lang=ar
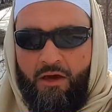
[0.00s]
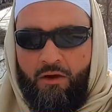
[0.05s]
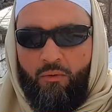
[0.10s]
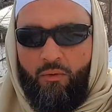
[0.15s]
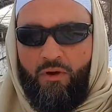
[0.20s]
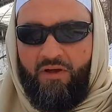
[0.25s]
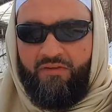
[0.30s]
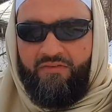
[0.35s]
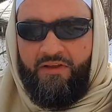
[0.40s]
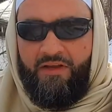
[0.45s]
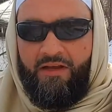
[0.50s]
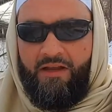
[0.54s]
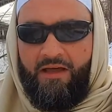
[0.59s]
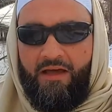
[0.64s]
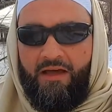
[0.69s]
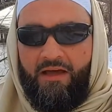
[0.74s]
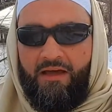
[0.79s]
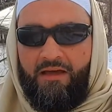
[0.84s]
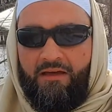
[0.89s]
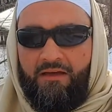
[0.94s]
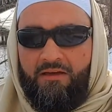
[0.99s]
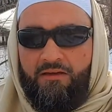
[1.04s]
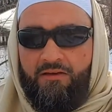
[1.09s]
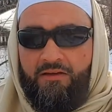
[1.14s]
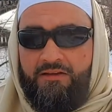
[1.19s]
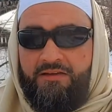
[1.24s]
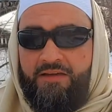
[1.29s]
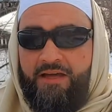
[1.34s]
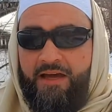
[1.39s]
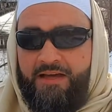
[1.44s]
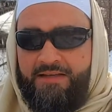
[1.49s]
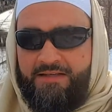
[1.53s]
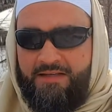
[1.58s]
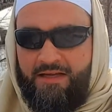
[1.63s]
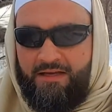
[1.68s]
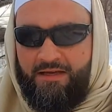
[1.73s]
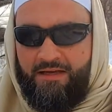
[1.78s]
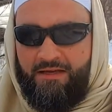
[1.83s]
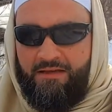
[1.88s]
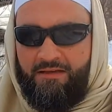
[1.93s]
وفي الآخرة
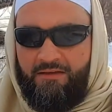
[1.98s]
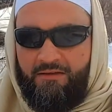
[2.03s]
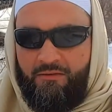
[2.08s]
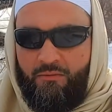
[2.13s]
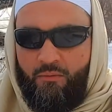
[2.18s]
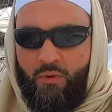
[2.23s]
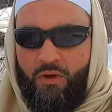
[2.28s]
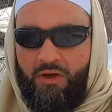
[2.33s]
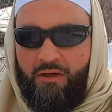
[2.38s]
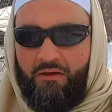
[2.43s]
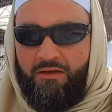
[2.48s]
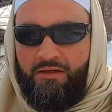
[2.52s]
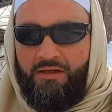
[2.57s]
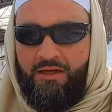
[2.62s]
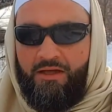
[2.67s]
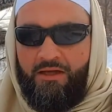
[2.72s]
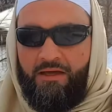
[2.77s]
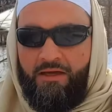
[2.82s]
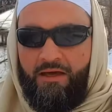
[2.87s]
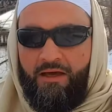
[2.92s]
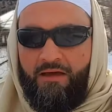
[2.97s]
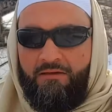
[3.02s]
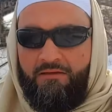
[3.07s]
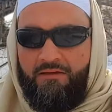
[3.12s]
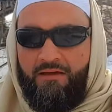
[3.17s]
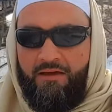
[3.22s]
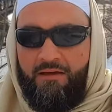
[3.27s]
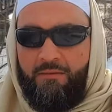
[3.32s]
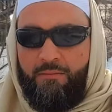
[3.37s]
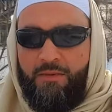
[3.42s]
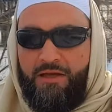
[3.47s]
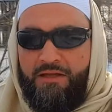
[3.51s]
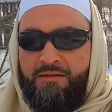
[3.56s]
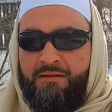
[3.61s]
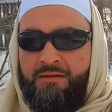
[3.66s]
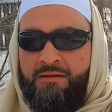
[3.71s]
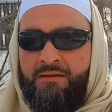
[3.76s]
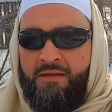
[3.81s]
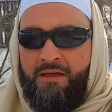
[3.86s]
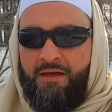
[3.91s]
حسنة وقنا عذاب
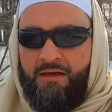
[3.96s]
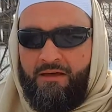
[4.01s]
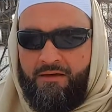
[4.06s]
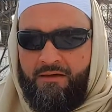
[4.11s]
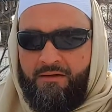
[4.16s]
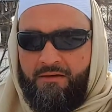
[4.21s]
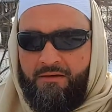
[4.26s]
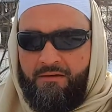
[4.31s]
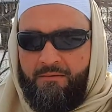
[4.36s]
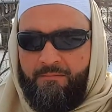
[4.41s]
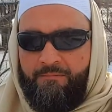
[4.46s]
النار